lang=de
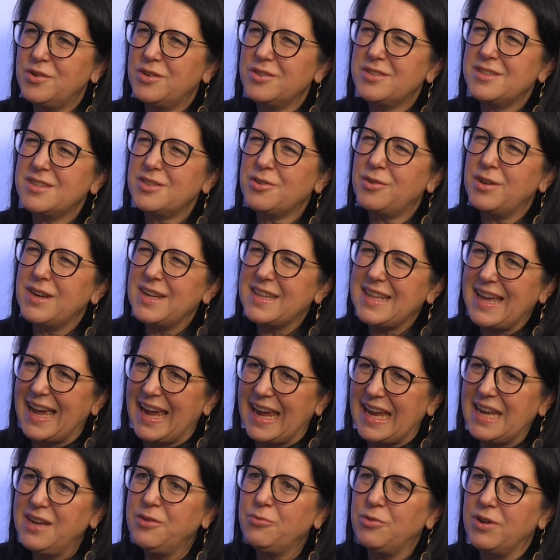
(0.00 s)
du hast es gar nicht
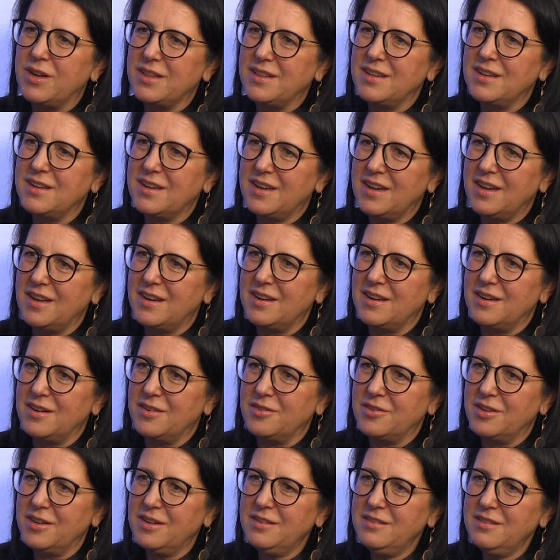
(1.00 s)
einordnen können,
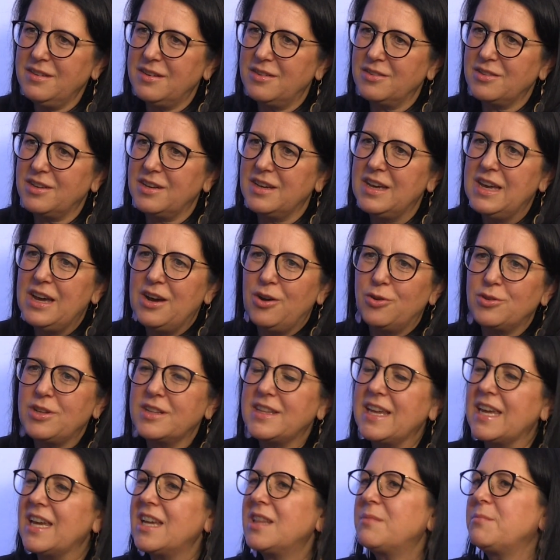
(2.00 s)
oder? Oder,
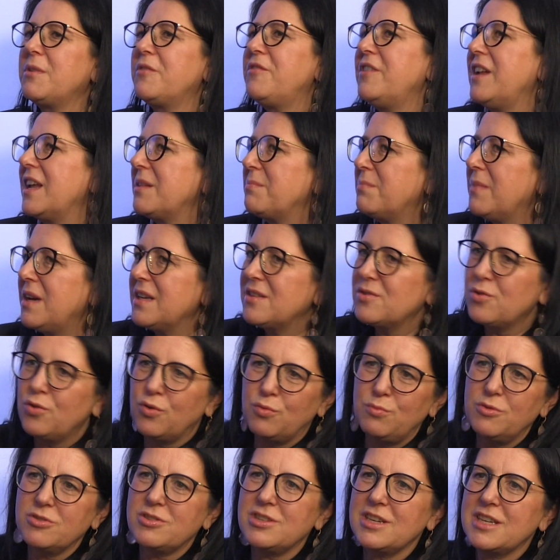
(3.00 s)
oder denkt mhm. man vielleicht mal als
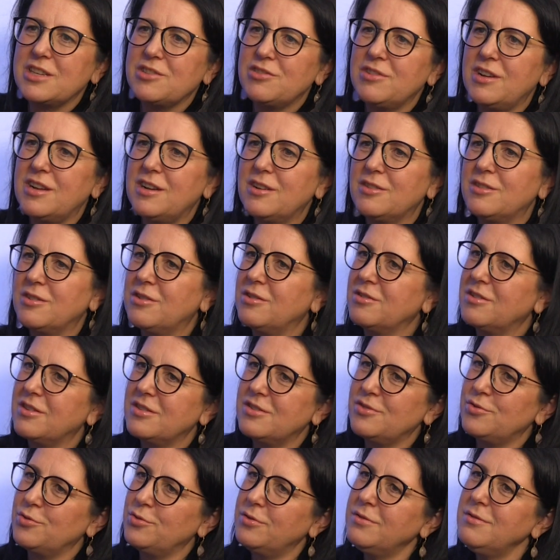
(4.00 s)
homosexuell oder,
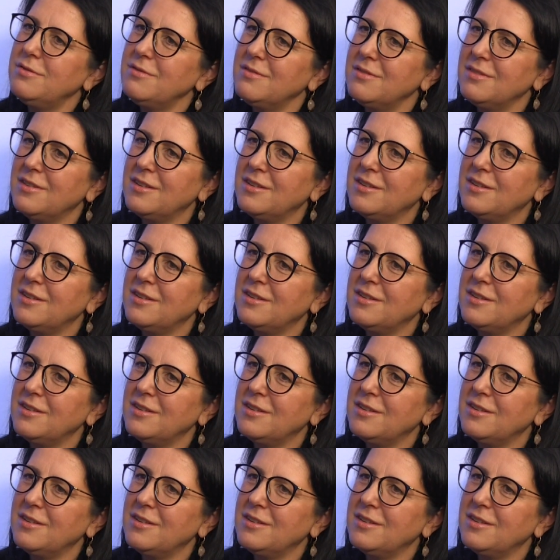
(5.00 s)
oder so?